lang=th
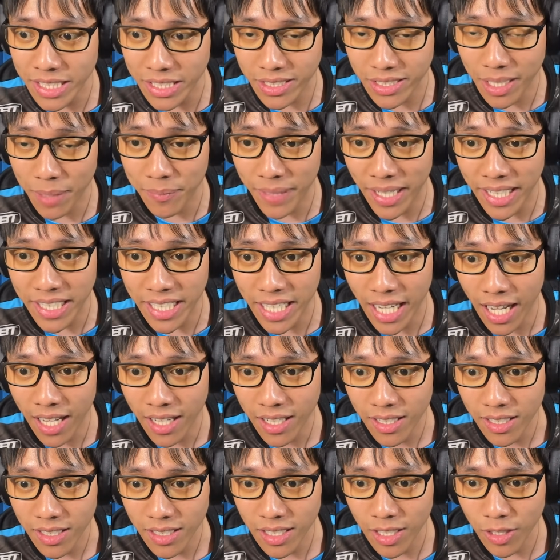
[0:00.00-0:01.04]
ติดทำไงเดีย
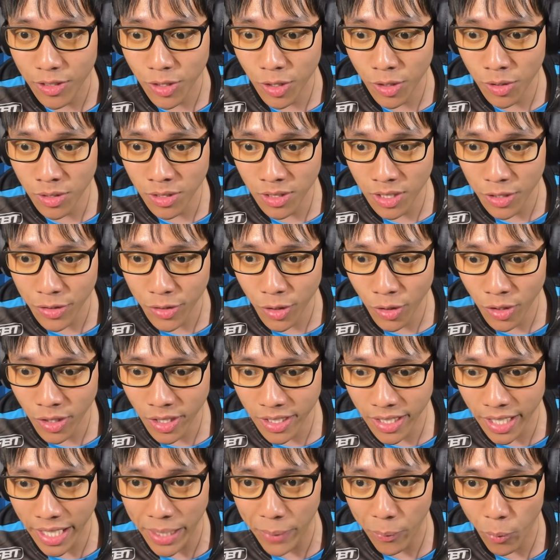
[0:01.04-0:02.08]
เราต้องเราต้อง
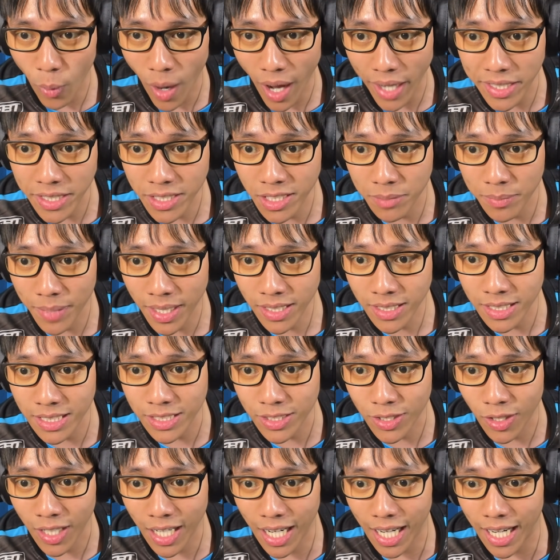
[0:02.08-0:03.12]
ขยับขวานิดนึงมั้งห
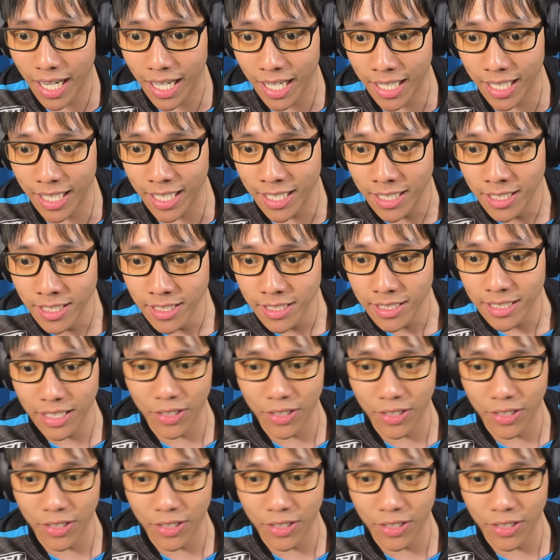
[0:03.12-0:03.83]
นึ่งสองอ่าฮะ